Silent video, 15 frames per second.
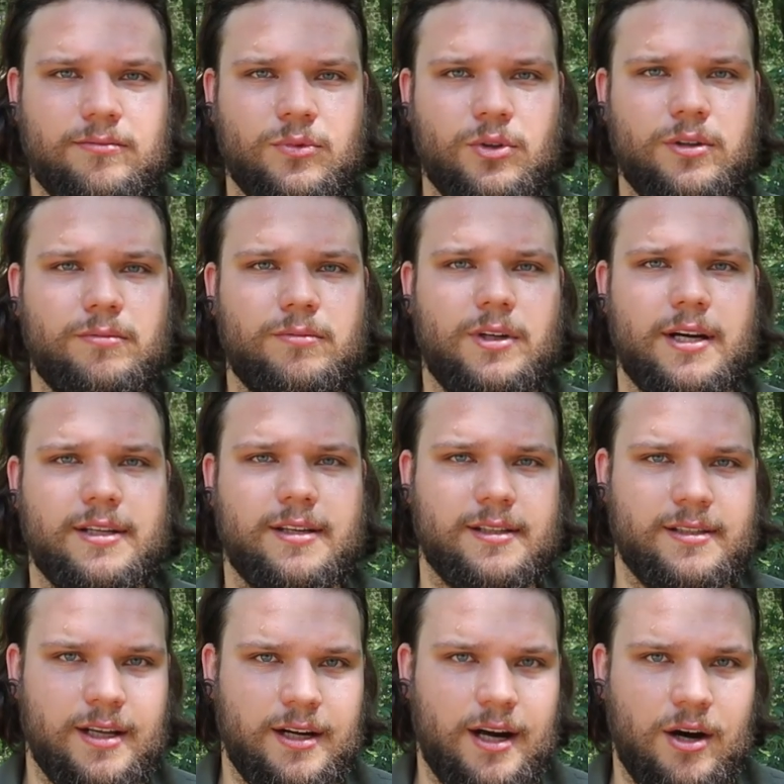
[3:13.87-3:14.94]
Ne? Da ist
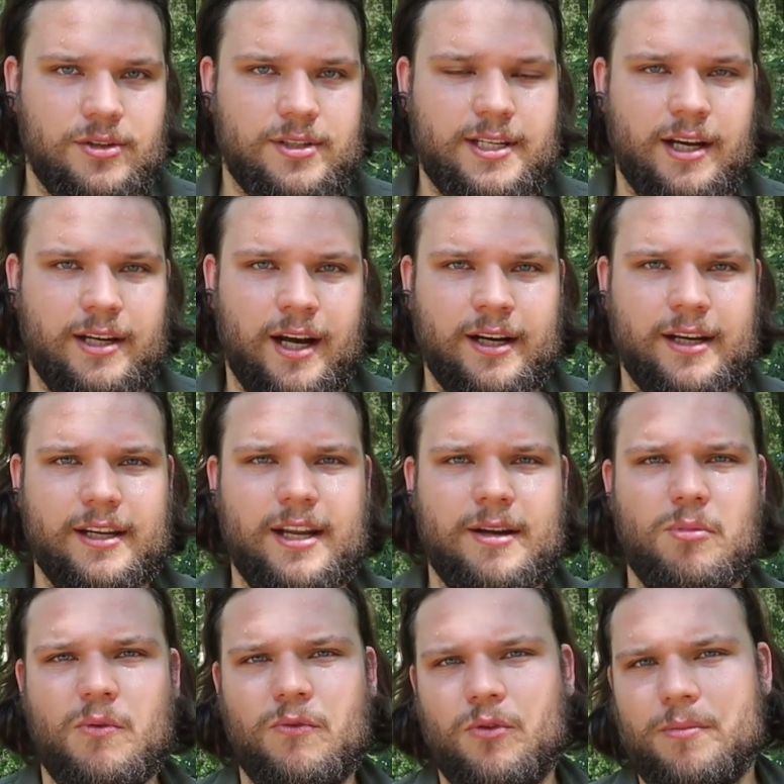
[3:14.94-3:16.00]
das dann auch sehr
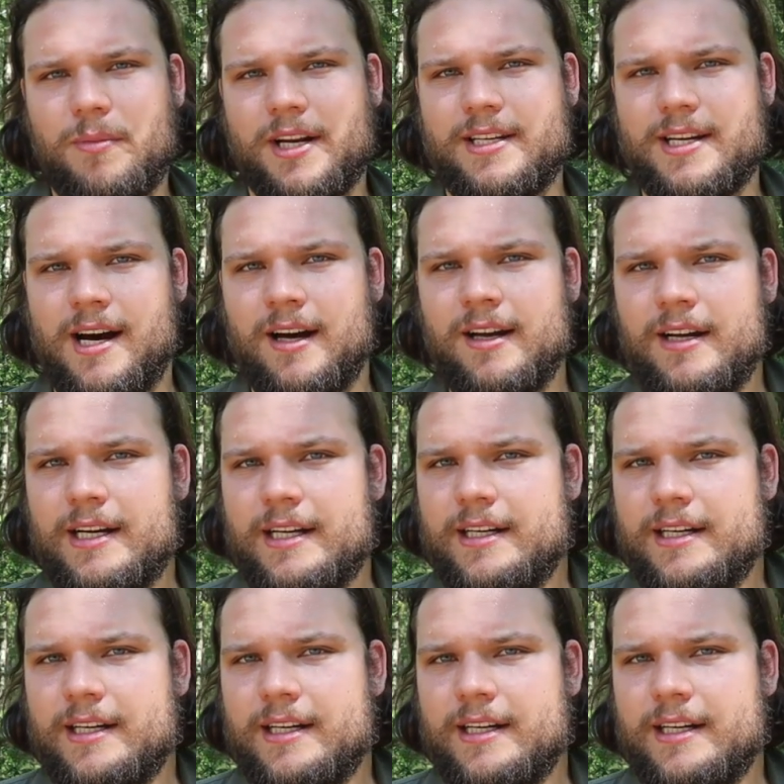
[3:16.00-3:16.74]
angenehm, obwohl man da